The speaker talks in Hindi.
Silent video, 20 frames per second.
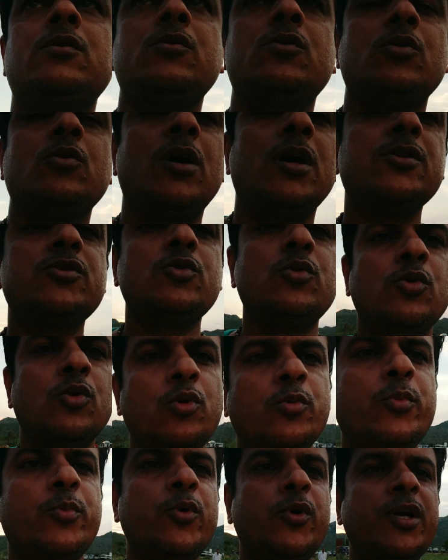तो आज
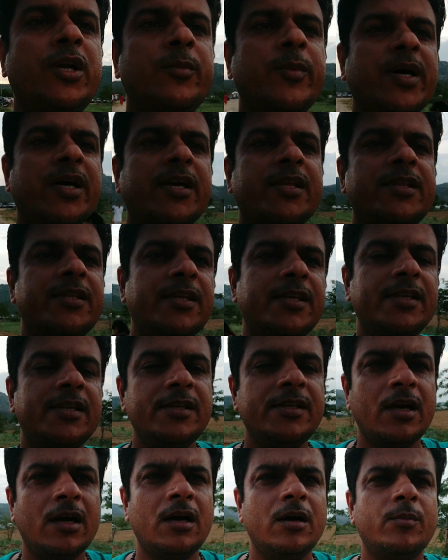गुरु पूर्णिमा के दिन
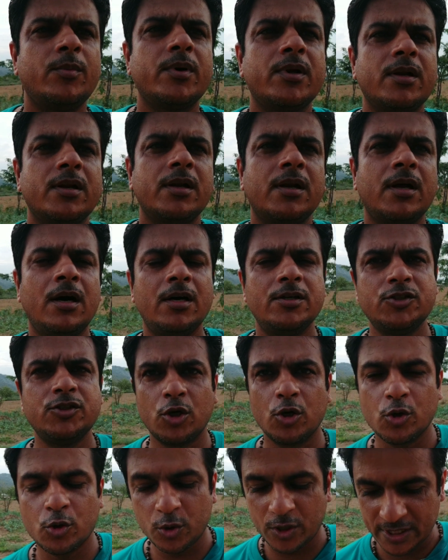यहाँ पर
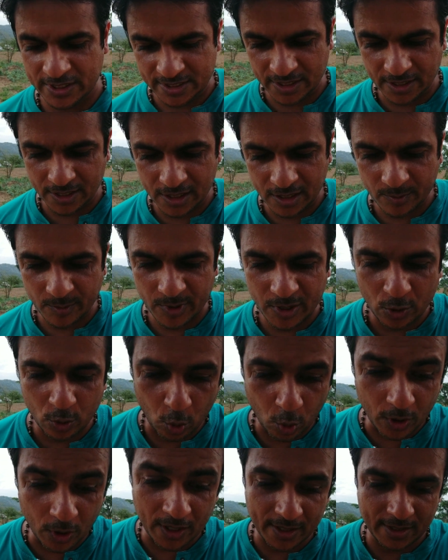हजारों की संख्या में
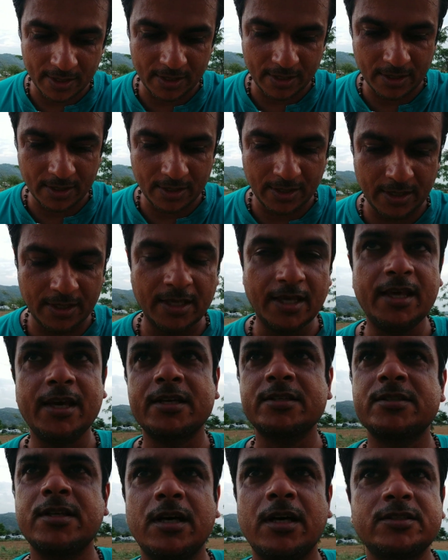लोग
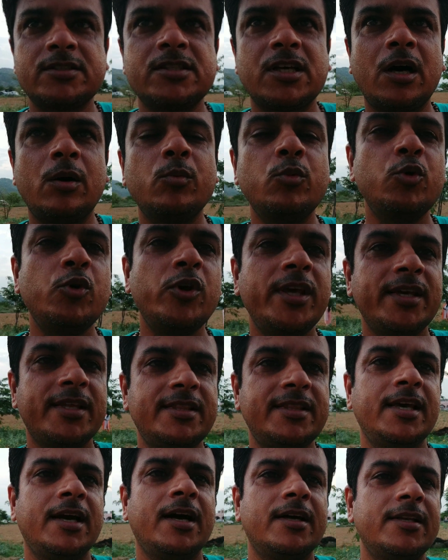एक साथ सामूहिक
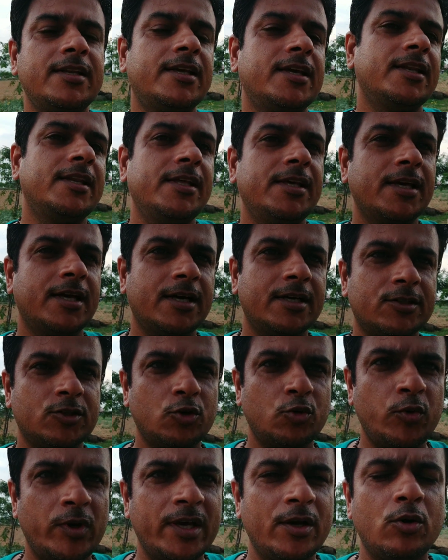ध्यान के लिए एकत्र
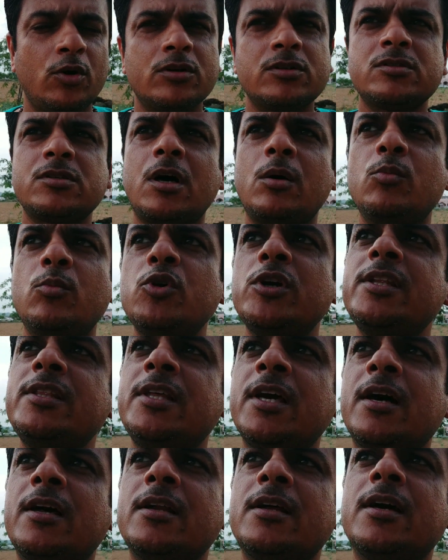हुए हैं और सामूहिक
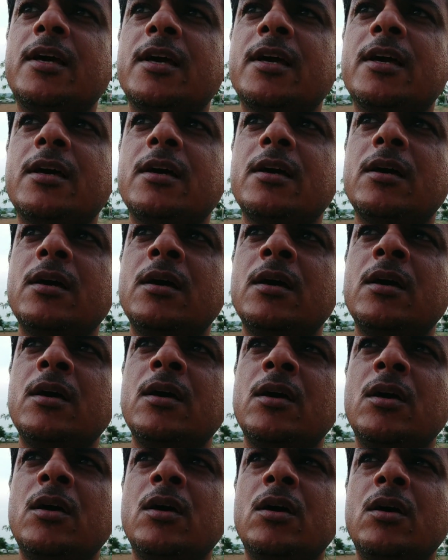ध्यान का एक
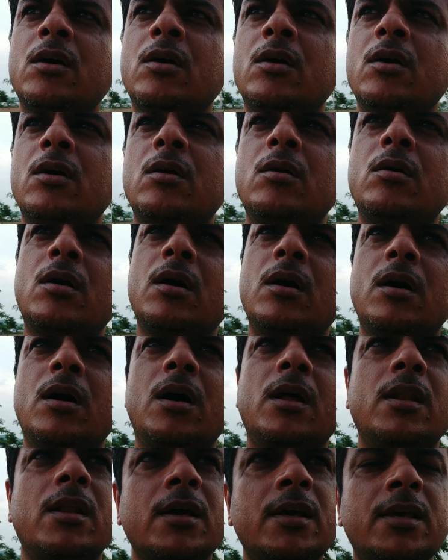
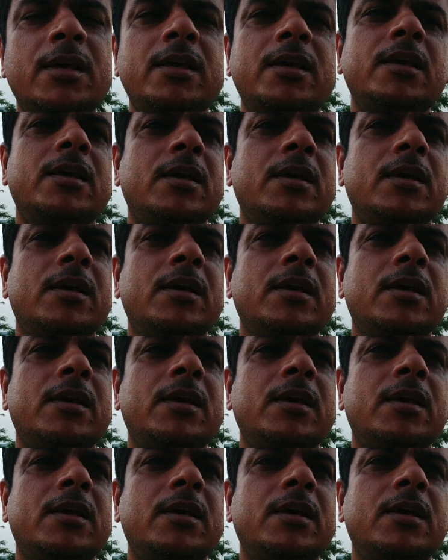अलग ही